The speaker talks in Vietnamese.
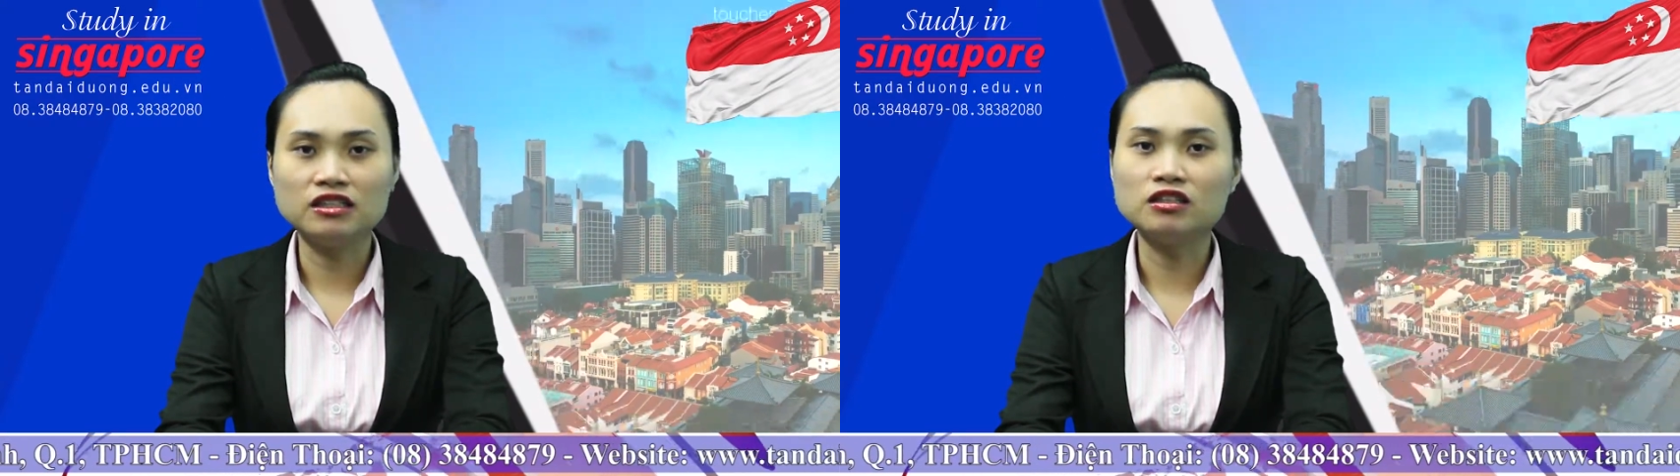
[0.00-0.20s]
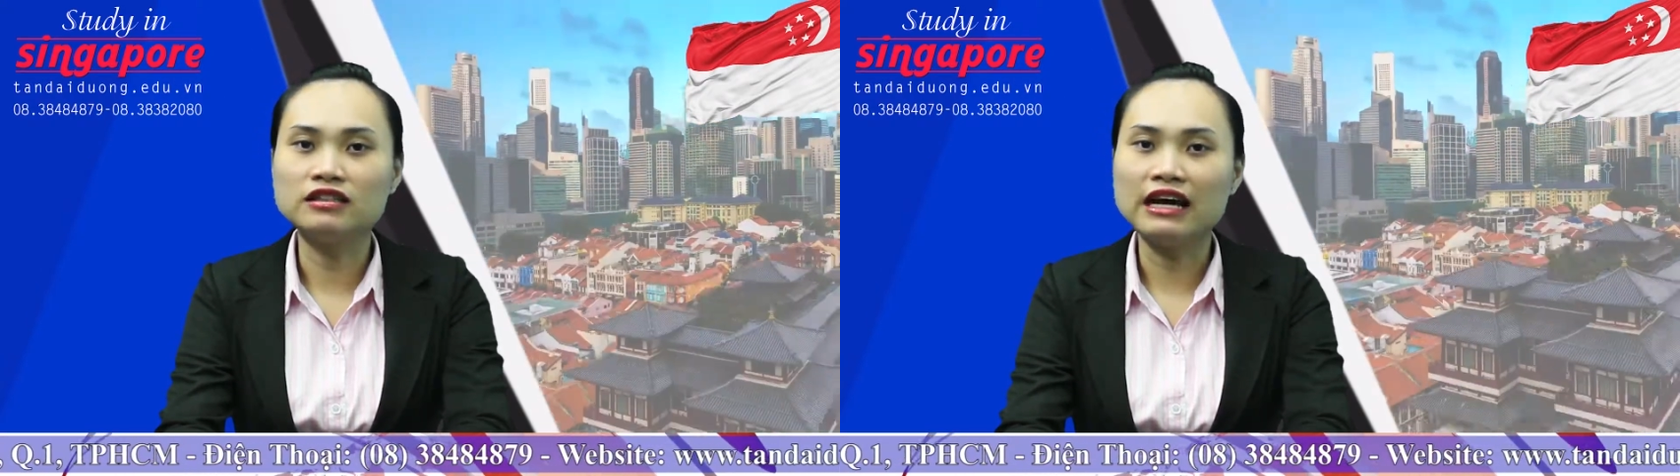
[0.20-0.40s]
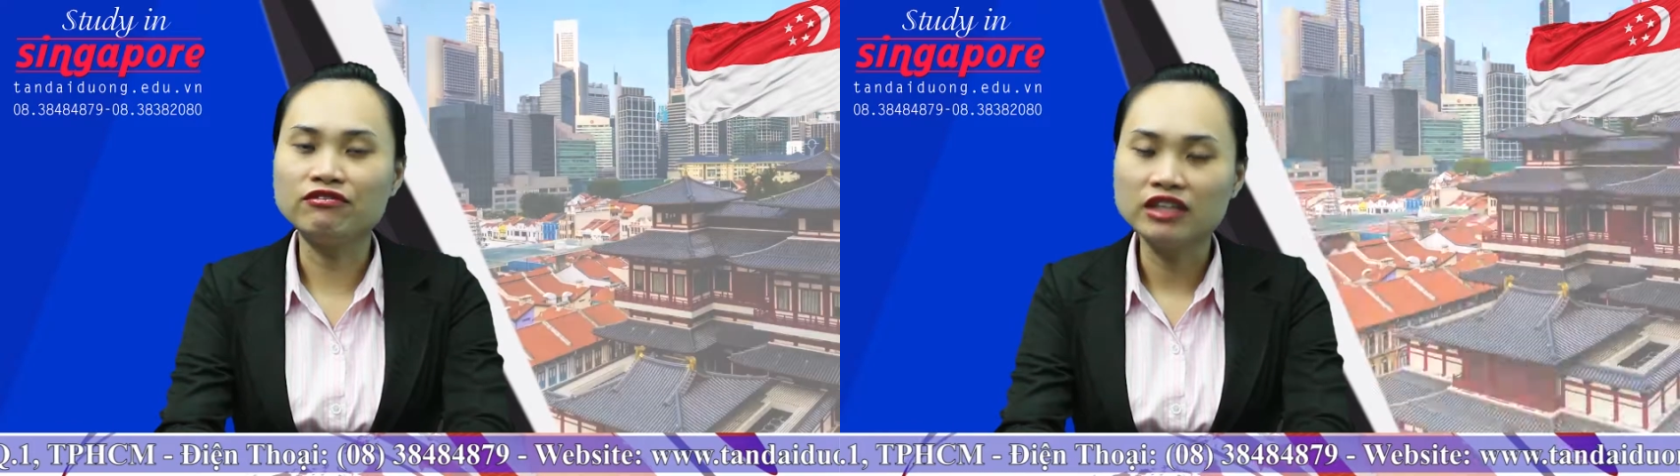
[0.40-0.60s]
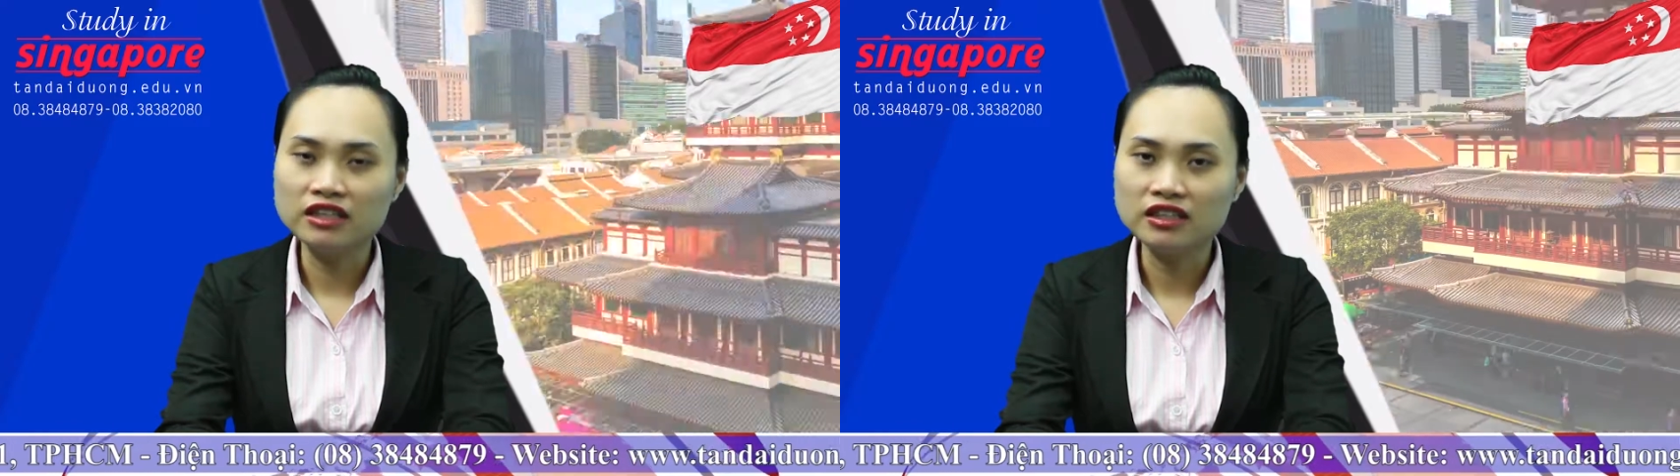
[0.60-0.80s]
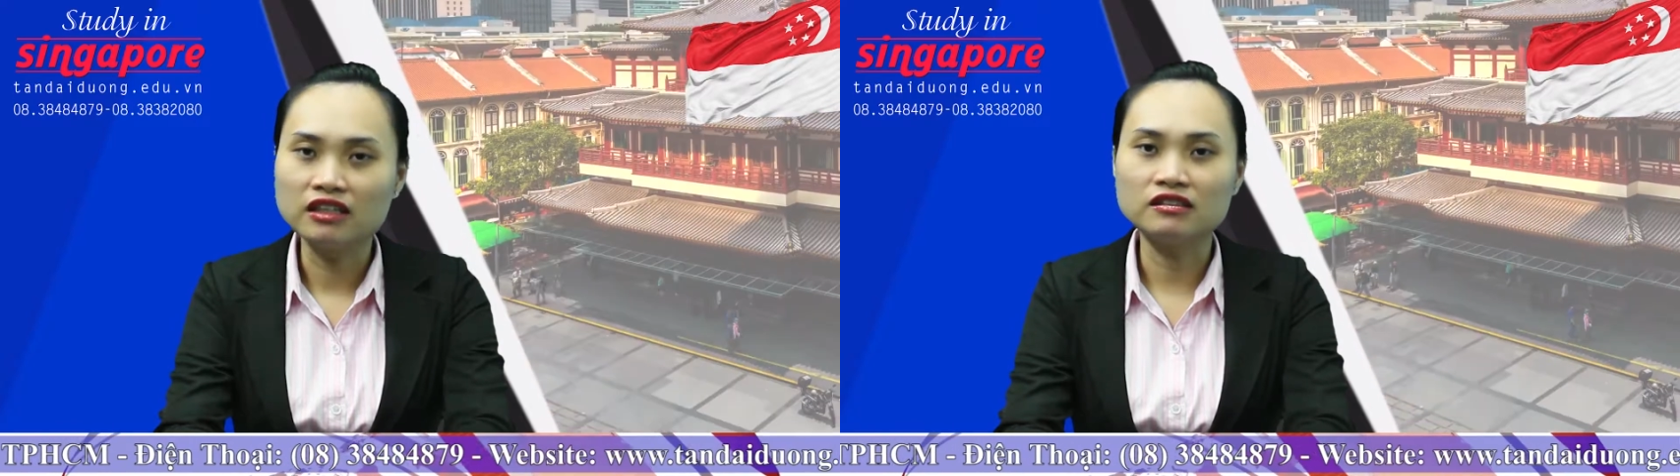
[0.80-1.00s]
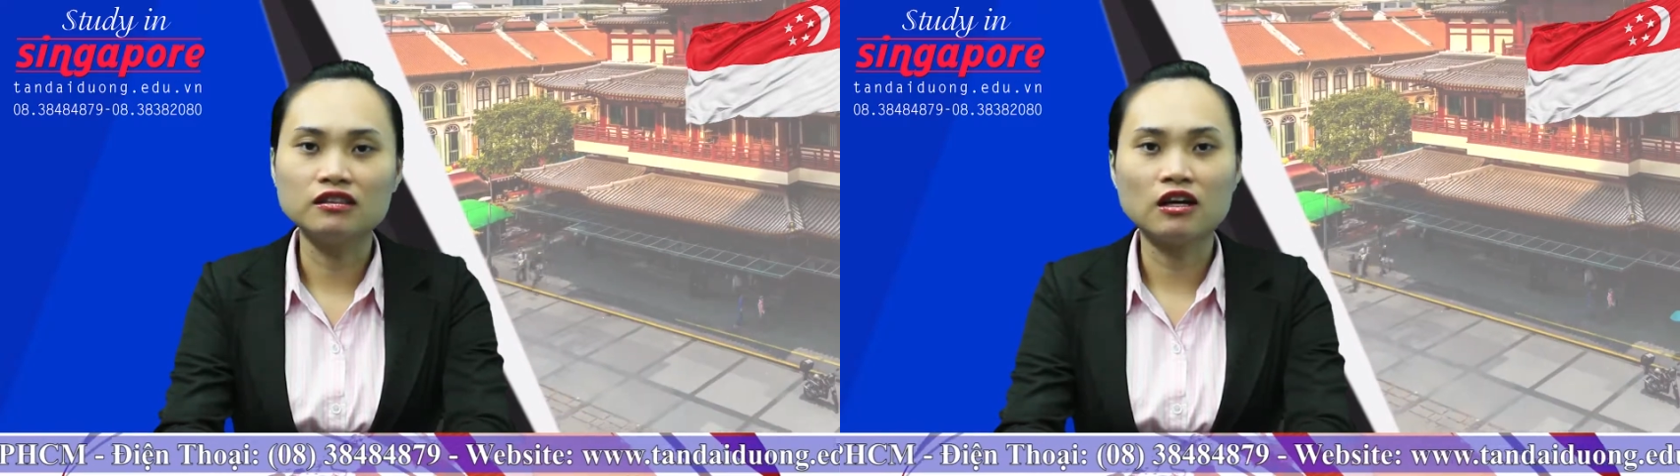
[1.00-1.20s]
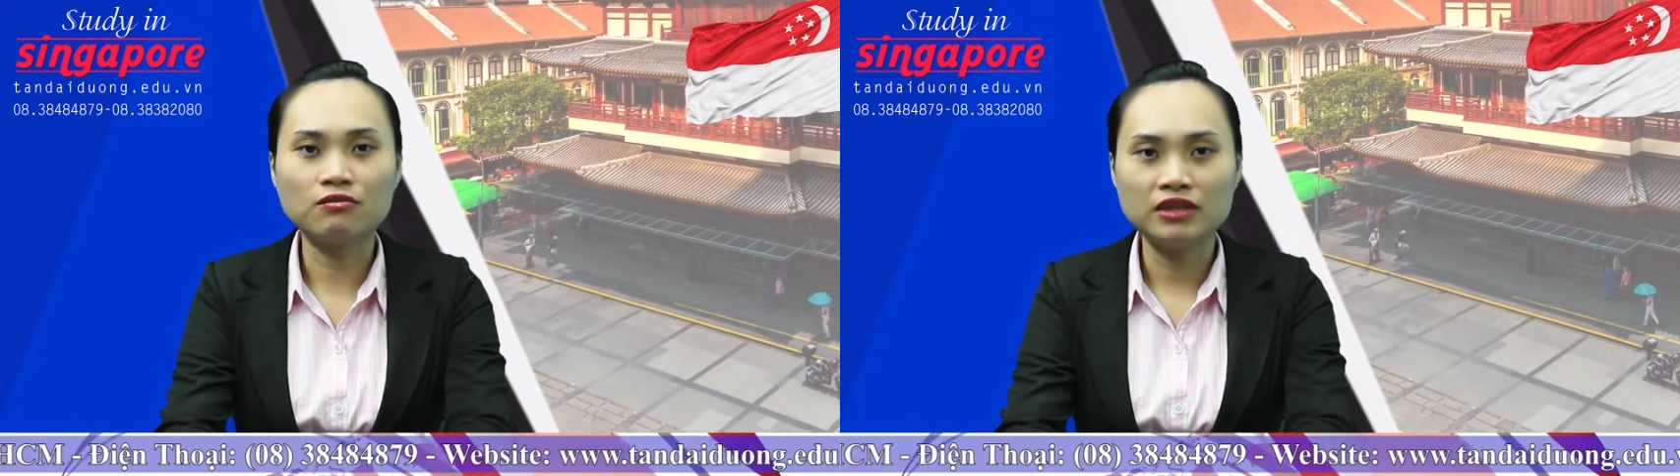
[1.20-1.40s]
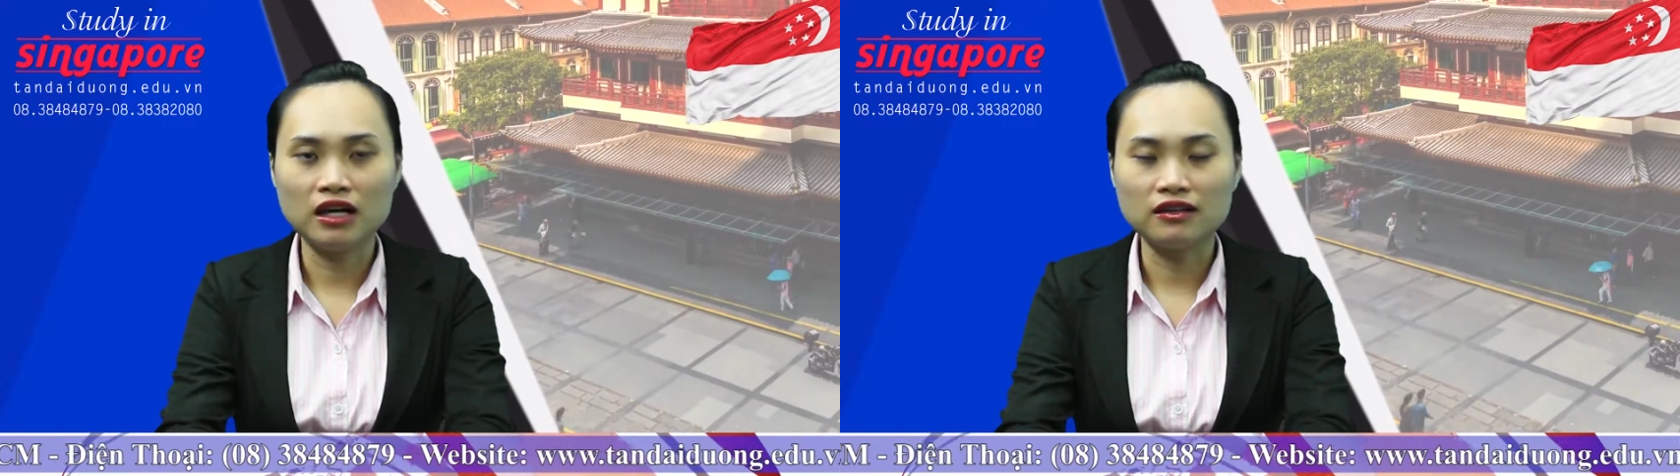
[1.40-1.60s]
trường đã vinh dự được
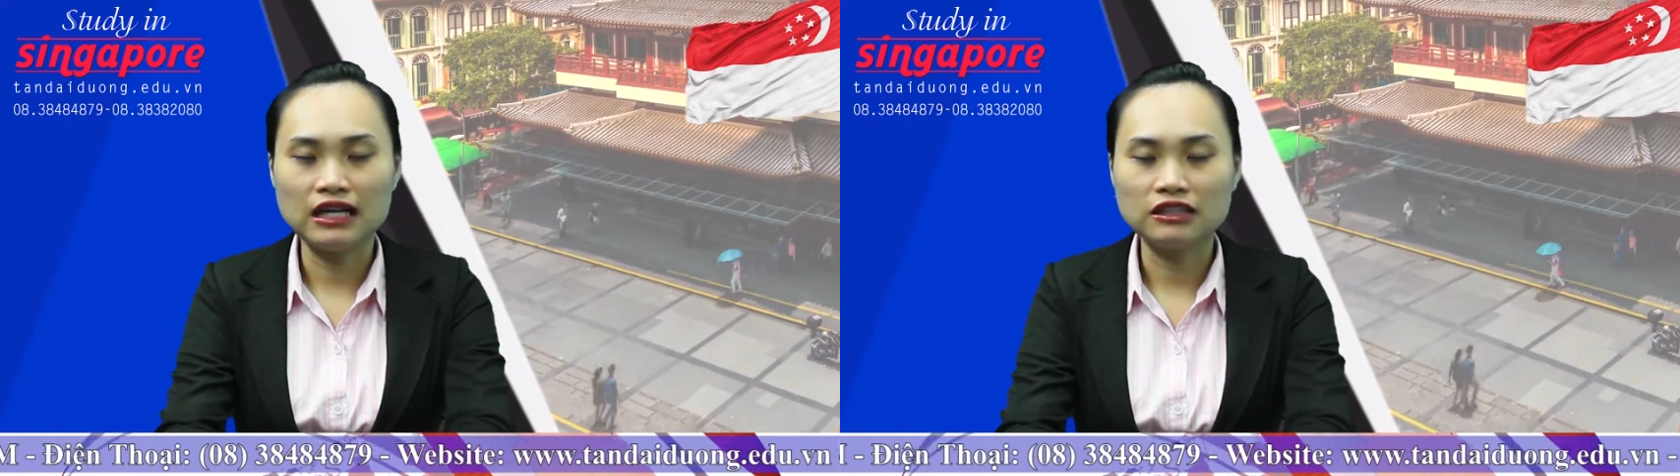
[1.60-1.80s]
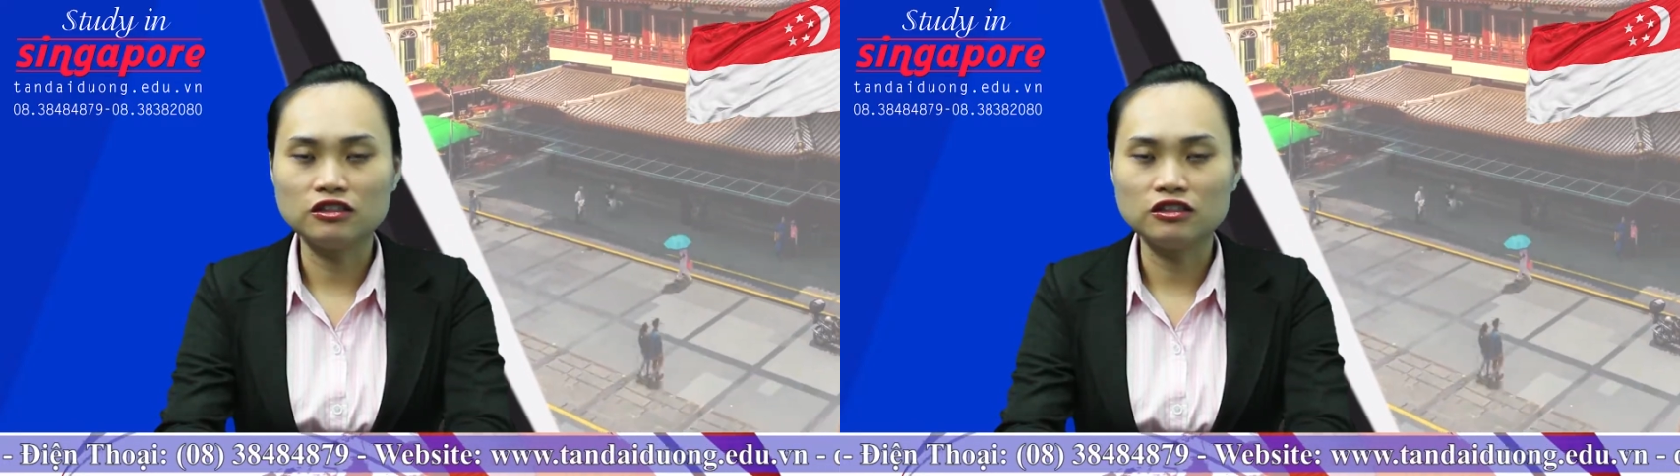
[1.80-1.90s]
công nhận là